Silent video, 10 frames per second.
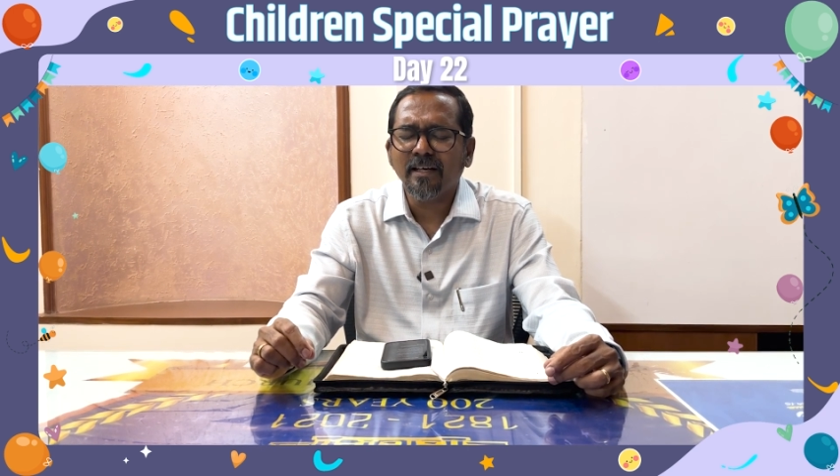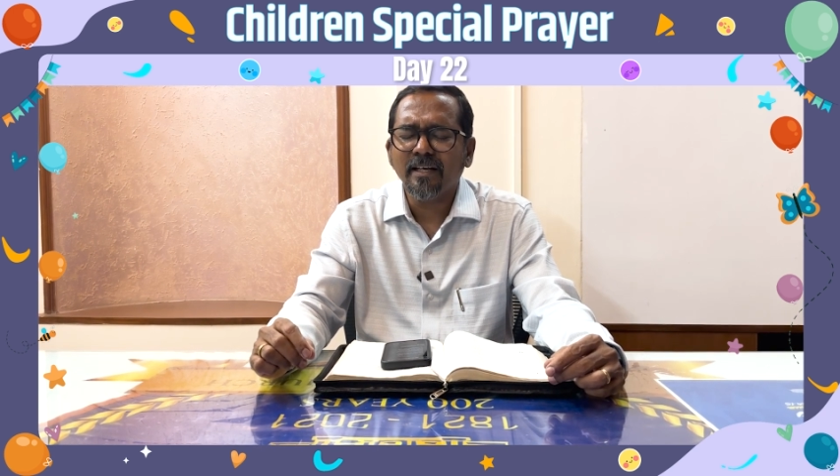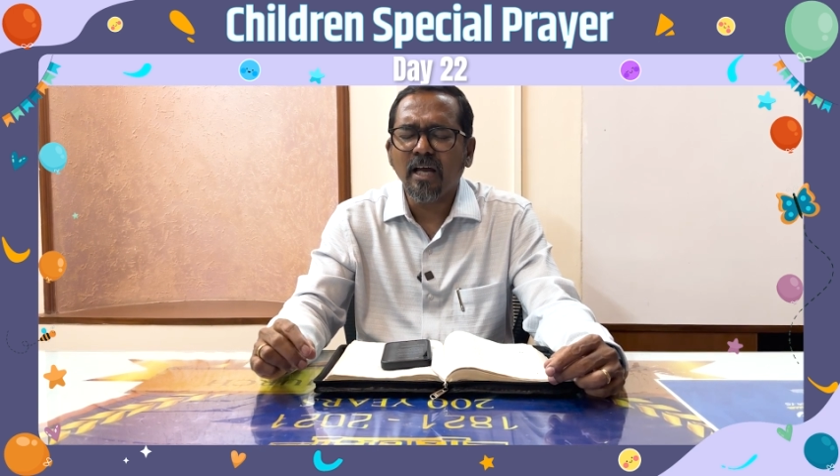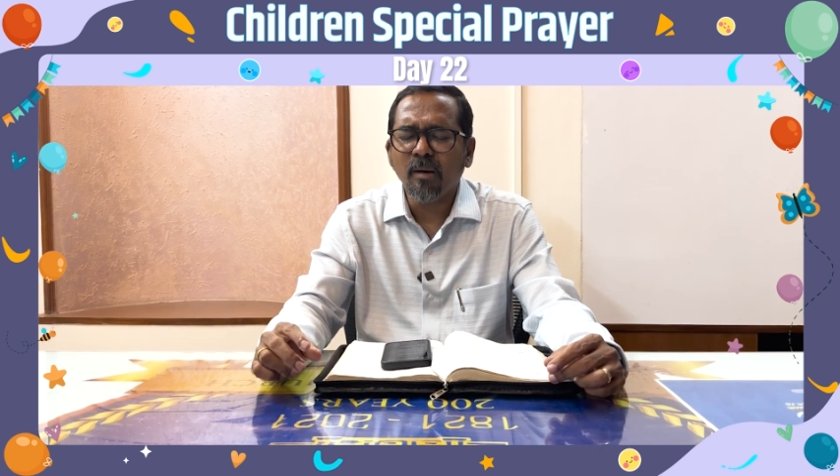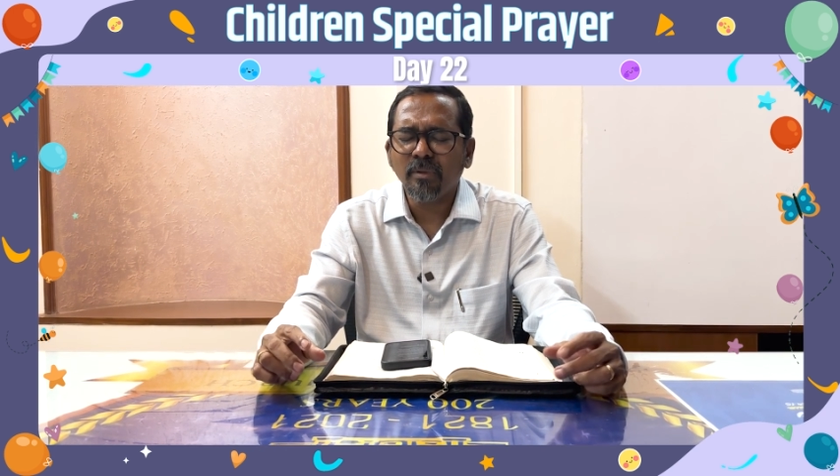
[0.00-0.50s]

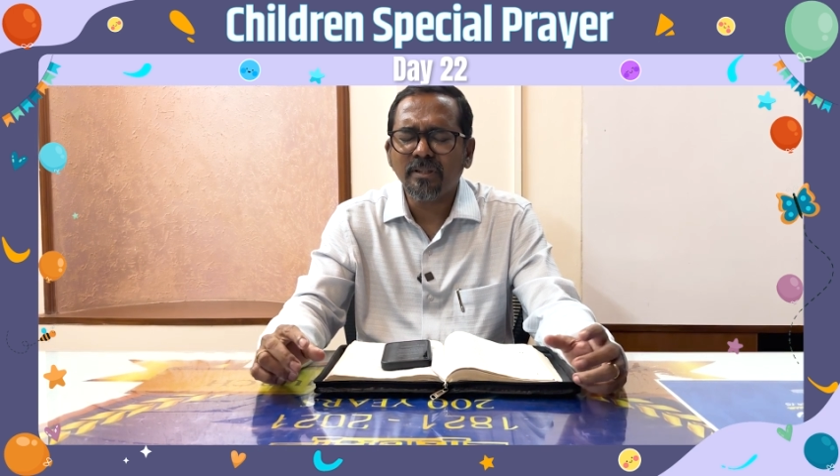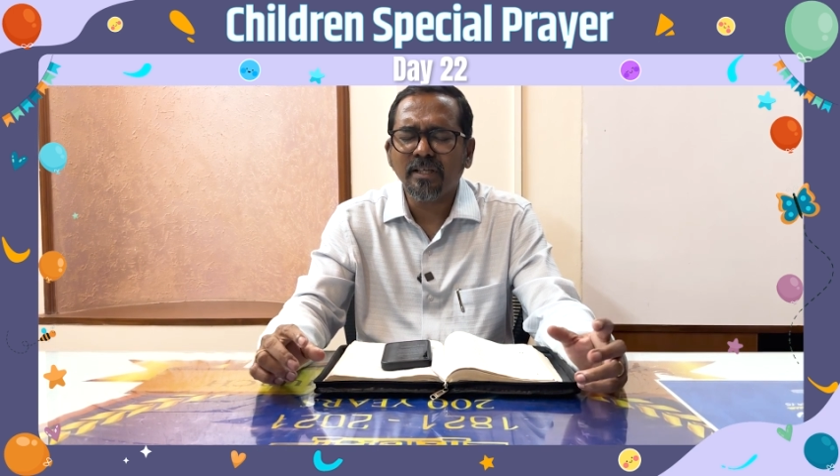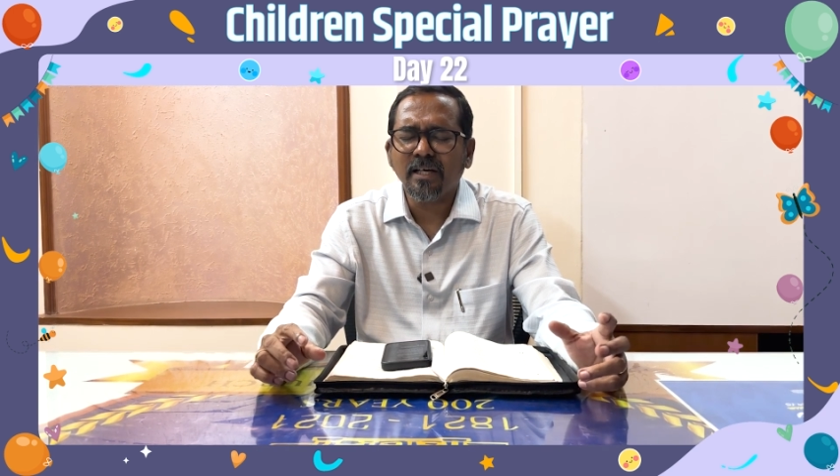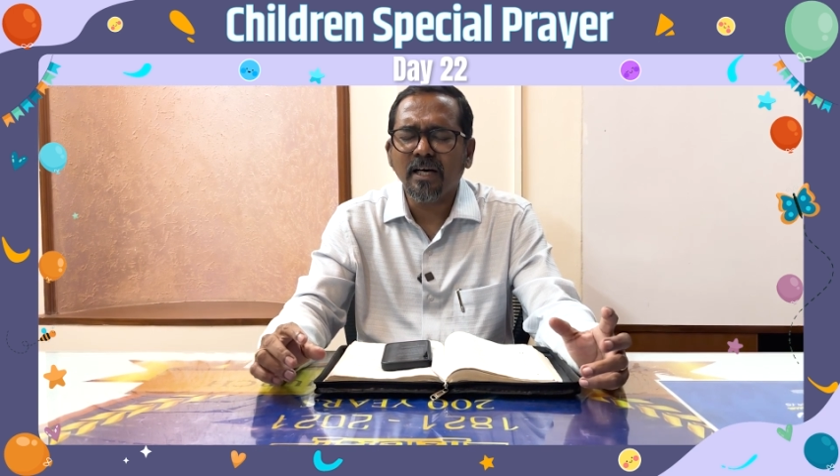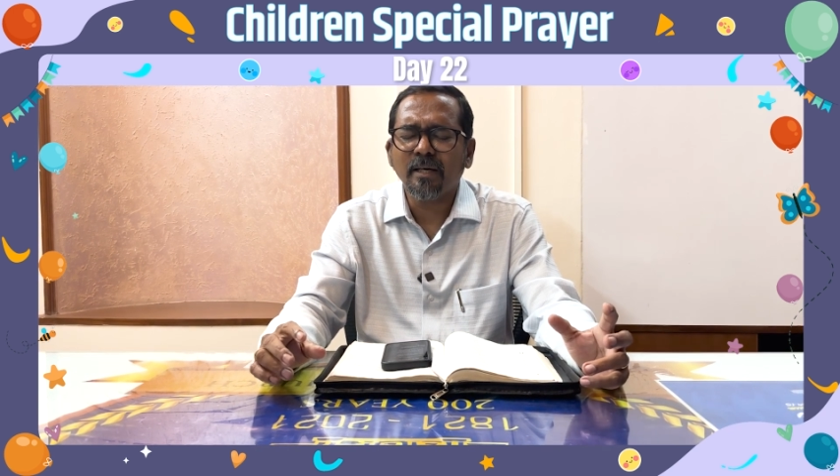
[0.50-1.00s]

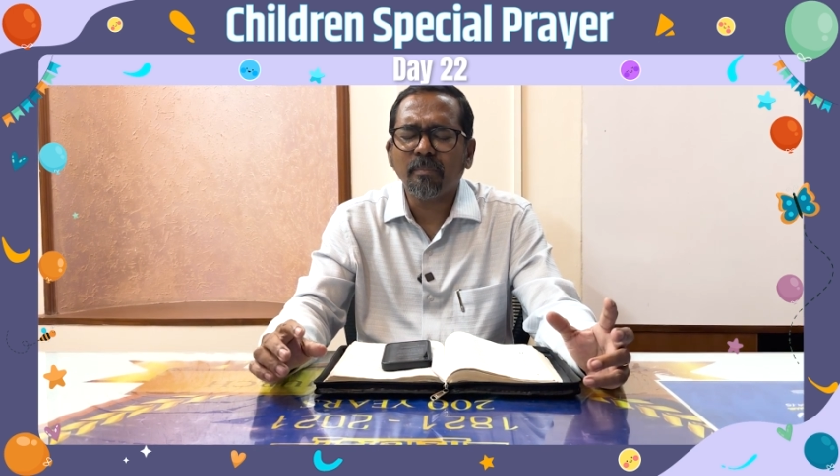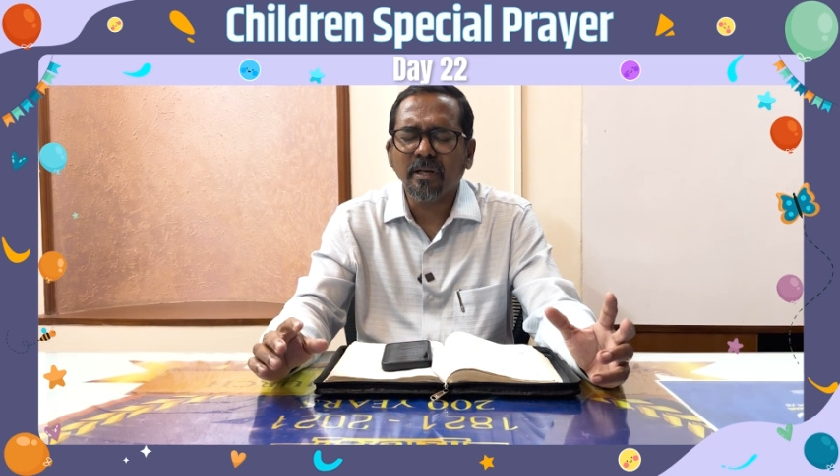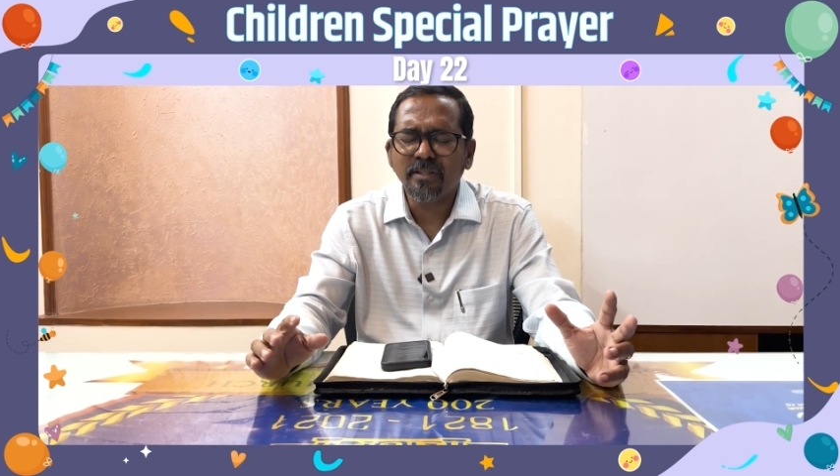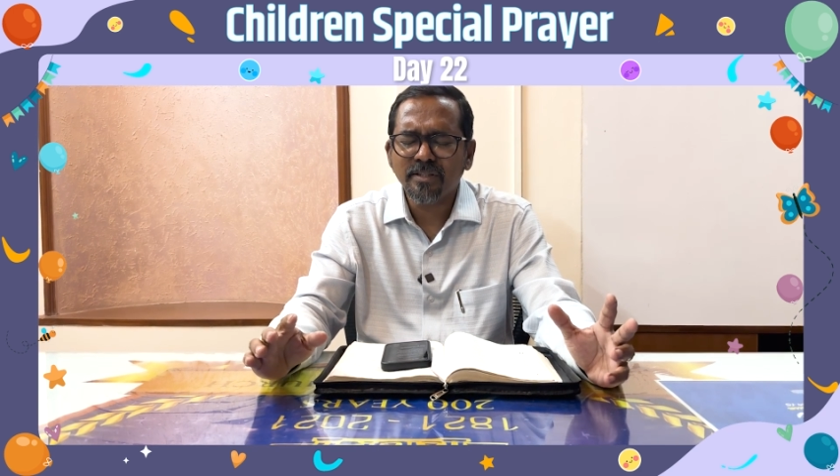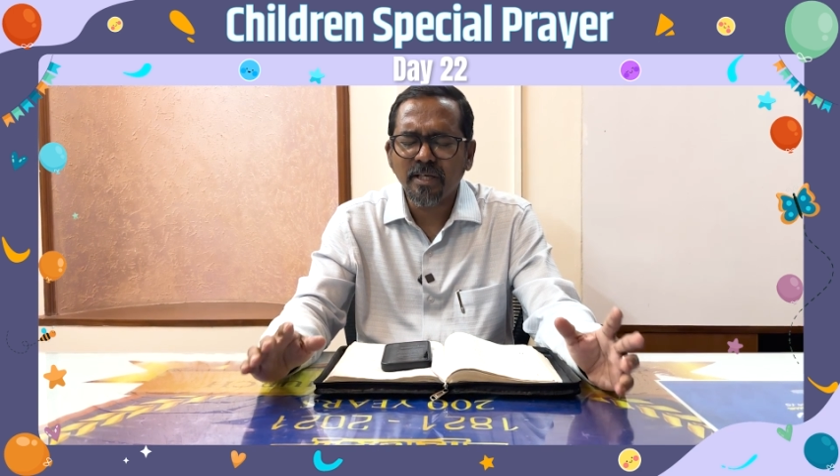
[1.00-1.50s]
நாமத்திற்காக
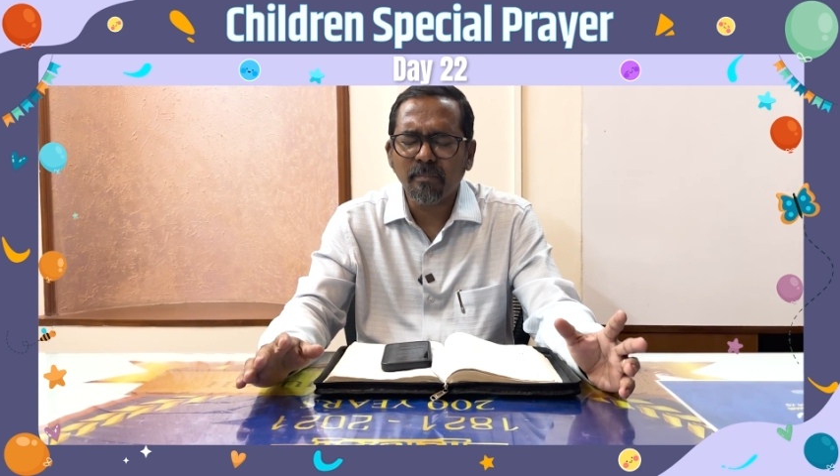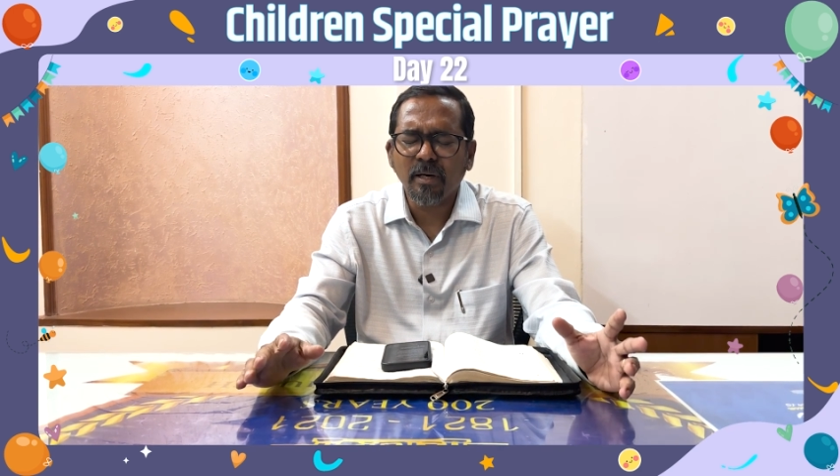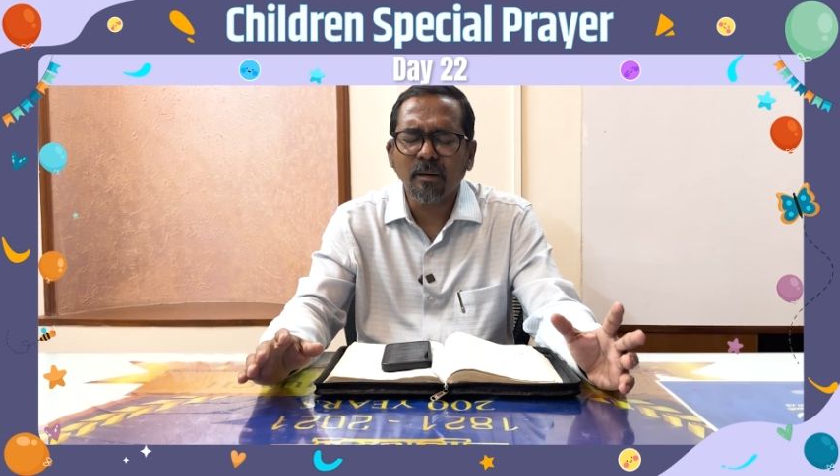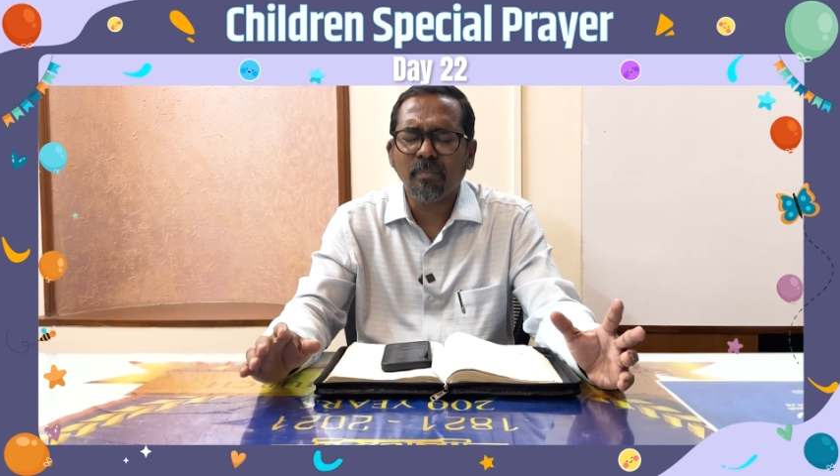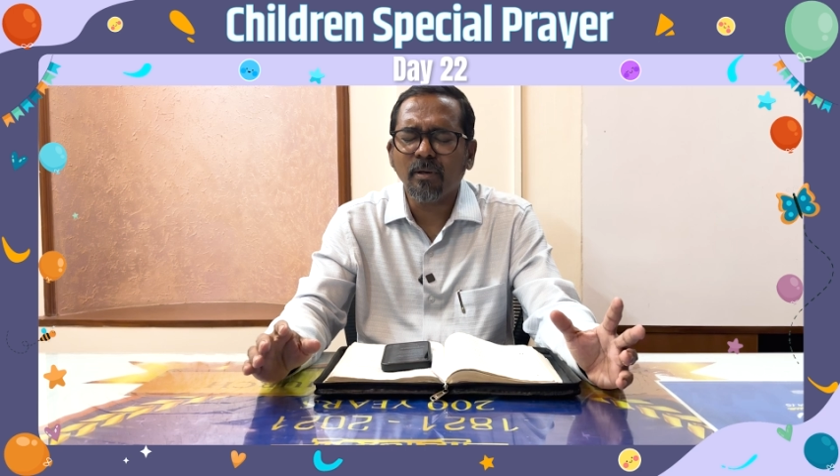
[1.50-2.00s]
பிரதிஷ்டை
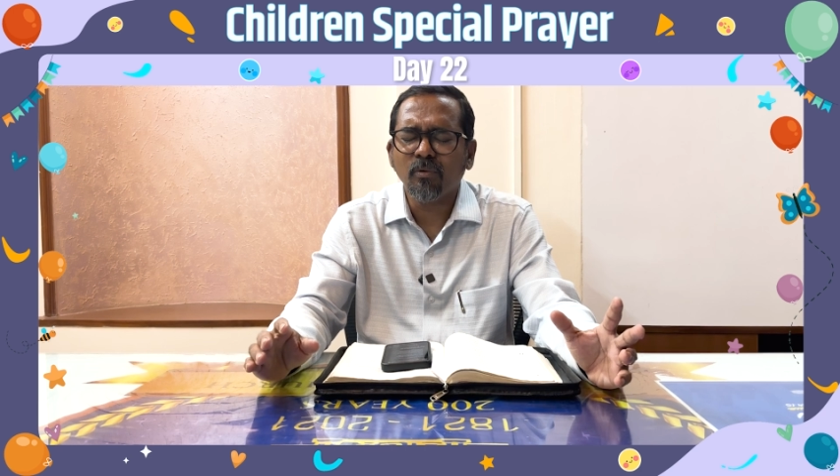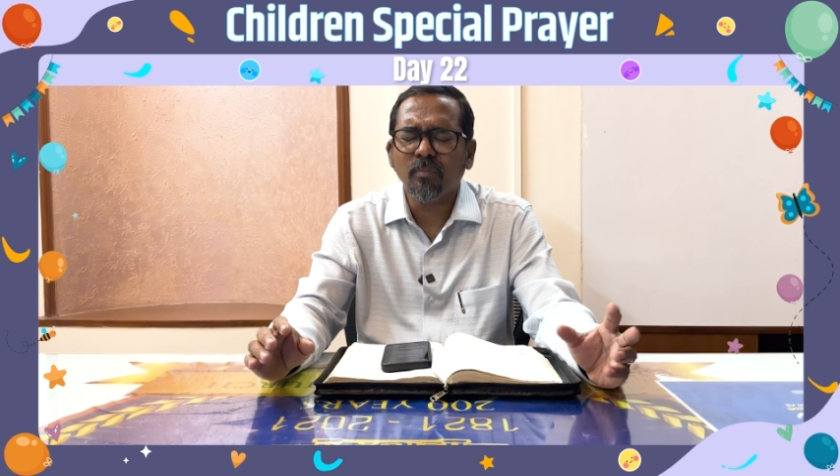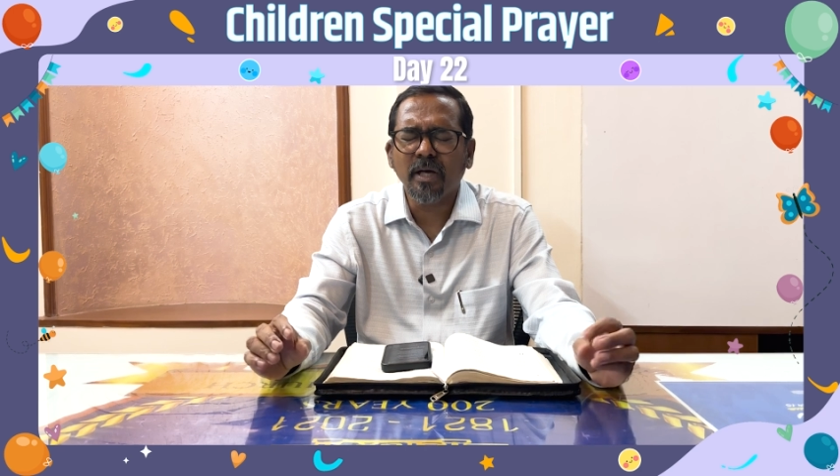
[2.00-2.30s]
பண்ணப்படவும்